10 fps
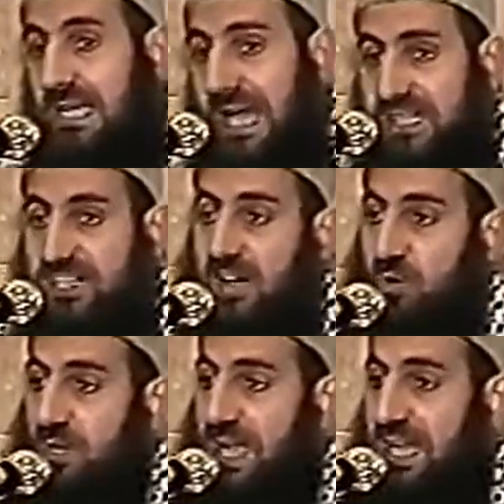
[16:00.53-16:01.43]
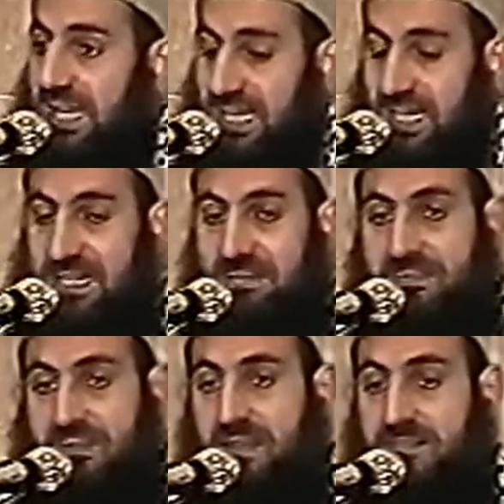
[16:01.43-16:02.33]
يلجؤون إليه
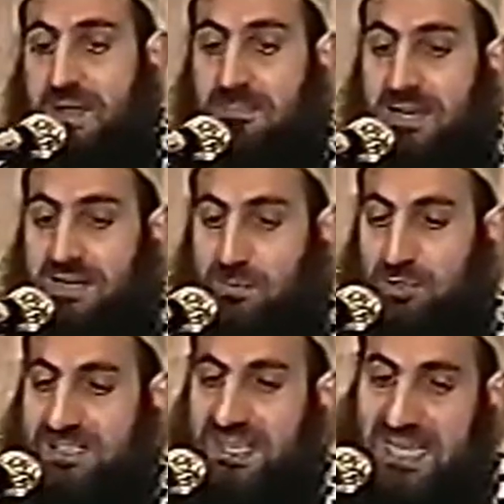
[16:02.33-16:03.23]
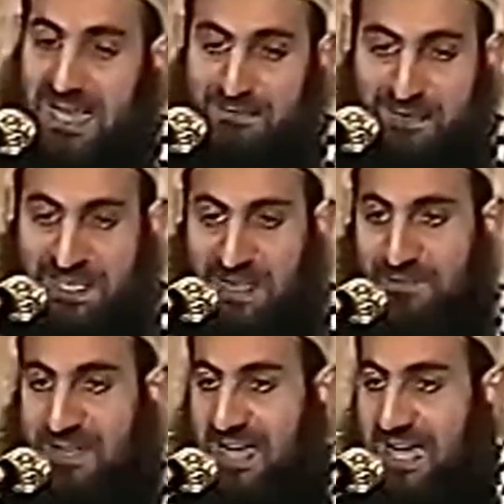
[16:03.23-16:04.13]
فمن للمستضعفين
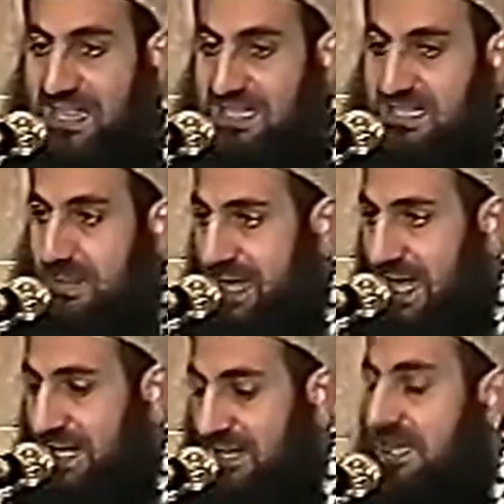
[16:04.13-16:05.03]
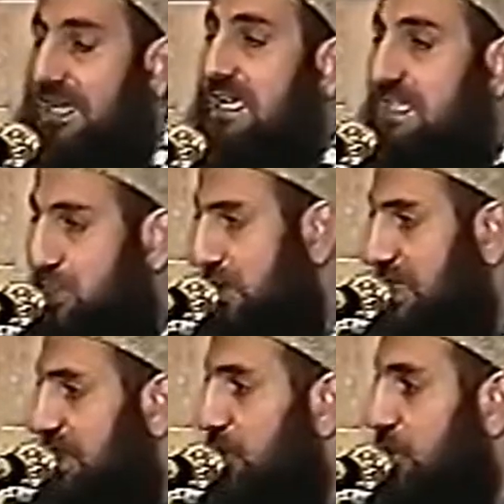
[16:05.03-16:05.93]
في هذا الزمان
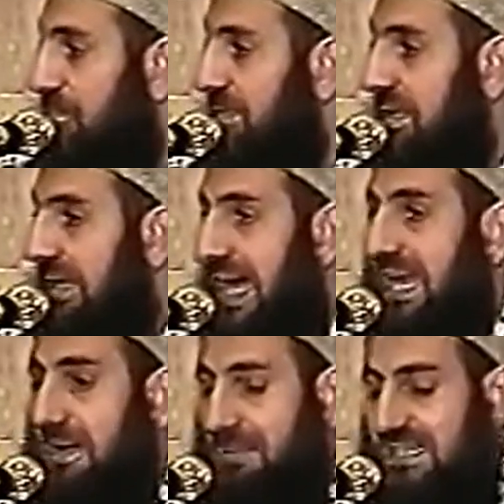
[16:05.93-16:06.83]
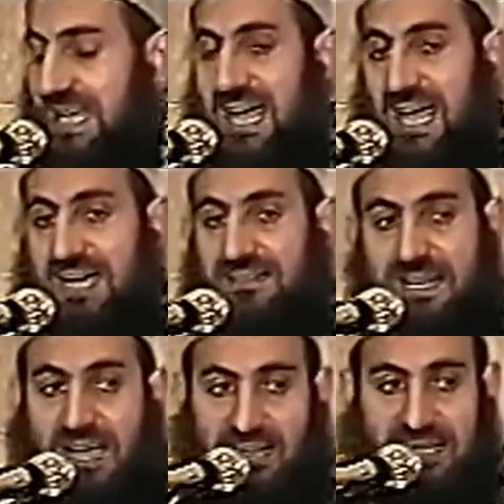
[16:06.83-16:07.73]
سجنوا على مساحات
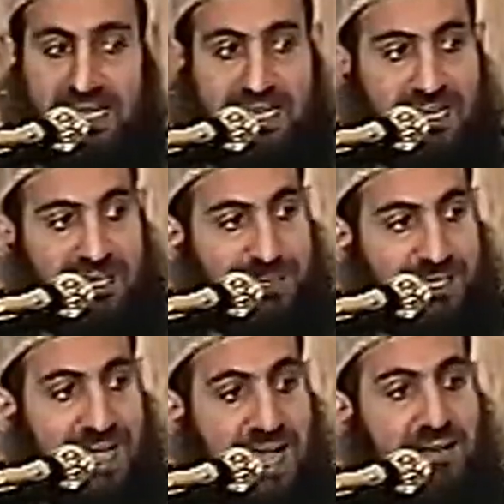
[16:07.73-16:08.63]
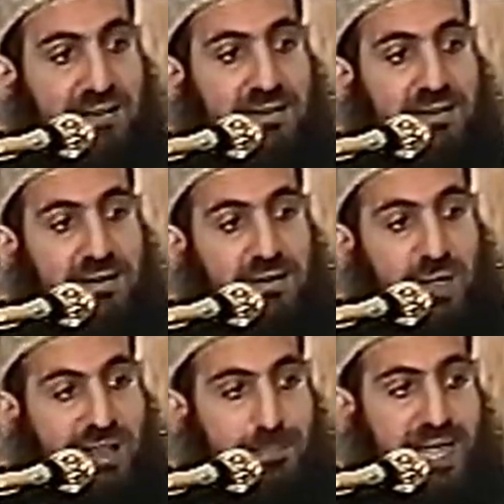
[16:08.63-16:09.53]
الأرض الإقليمية
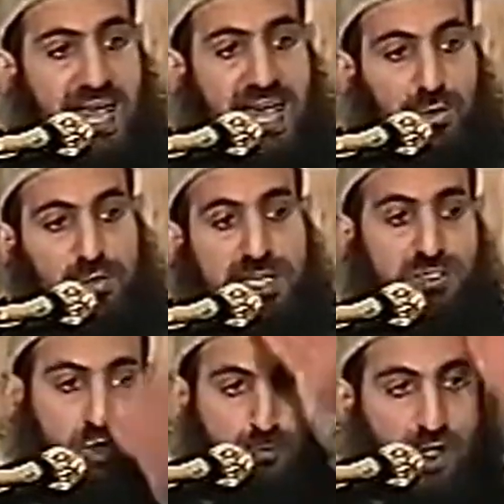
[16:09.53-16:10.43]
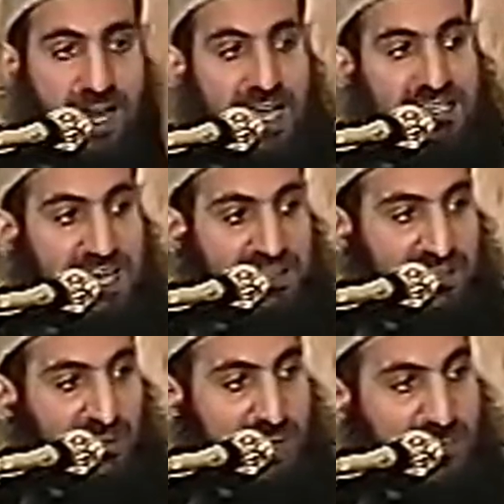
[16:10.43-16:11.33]
والبحار تجوبها
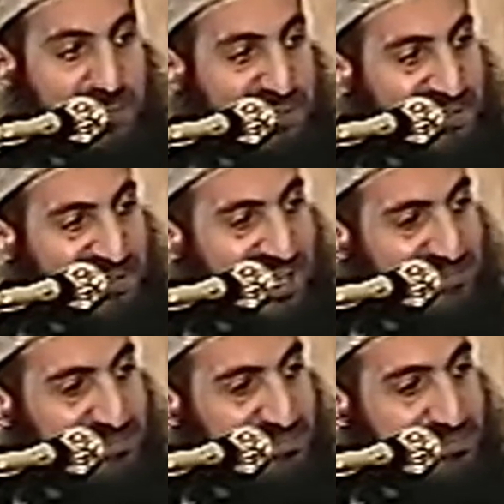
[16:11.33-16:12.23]
الأساطيل الأمريكية